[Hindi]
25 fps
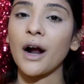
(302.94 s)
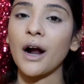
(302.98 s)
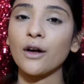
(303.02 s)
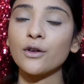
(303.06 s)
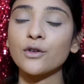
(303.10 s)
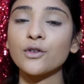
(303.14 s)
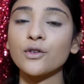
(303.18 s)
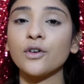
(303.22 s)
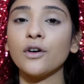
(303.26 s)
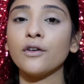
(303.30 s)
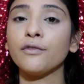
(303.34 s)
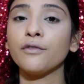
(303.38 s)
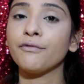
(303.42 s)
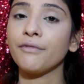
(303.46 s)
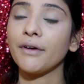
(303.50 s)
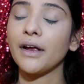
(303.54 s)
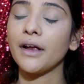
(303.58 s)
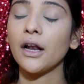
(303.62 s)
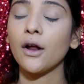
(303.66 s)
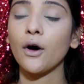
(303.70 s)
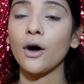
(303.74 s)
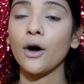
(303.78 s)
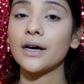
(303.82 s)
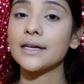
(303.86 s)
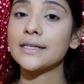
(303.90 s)
ब्राउज को
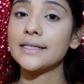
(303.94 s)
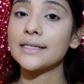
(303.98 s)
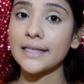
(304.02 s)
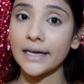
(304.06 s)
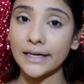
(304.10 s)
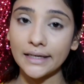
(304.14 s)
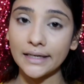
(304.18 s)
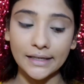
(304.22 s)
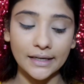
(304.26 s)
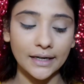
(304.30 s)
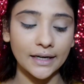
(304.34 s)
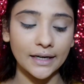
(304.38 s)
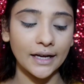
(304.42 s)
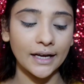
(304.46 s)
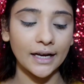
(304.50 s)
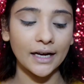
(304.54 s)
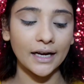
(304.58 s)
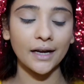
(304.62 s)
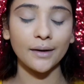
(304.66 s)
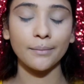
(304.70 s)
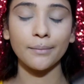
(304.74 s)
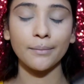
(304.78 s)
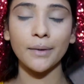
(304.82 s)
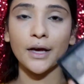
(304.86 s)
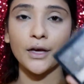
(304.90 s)
फिल और सेट करने
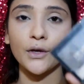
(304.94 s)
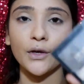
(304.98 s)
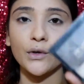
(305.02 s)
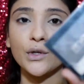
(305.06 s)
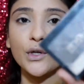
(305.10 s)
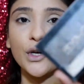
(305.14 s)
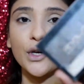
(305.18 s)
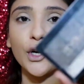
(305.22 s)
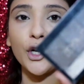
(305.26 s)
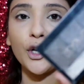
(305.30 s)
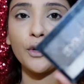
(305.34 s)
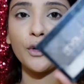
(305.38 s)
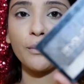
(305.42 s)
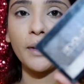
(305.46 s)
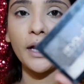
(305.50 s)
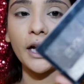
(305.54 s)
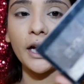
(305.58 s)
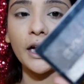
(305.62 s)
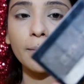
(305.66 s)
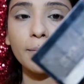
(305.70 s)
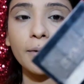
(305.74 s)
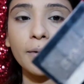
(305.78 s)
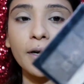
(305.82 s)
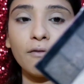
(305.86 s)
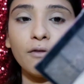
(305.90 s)
के लिए मैं यूज़ कर रही हूँ
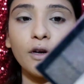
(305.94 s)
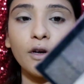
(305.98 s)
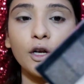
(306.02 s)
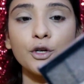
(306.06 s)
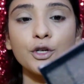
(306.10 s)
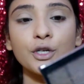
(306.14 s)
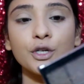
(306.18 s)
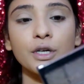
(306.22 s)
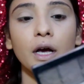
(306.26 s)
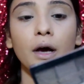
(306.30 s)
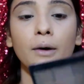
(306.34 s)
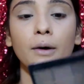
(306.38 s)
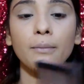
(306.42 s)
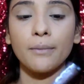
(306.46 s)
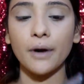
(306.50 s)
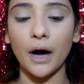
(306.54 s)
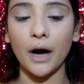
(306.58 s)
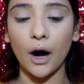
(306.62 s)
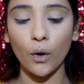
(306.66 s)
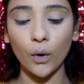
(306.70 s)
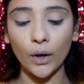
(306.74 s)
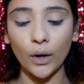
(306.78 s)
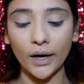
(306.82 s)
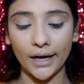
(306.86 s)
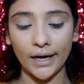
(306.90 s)
मेकअप रेवोल्यूशन का
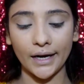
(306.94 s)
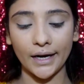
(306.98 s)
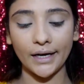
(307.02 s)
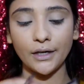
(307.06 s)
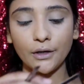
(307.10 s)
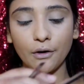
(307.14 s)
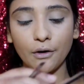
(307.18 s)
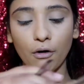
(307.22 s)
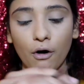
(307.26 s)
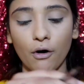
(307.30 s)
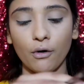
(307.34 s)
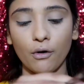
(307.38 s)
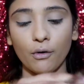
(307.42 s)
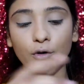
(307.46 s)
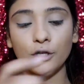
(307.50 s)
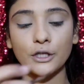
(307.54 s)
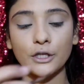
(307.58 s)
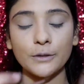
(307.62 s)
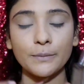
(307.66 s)
ब्राउ किट और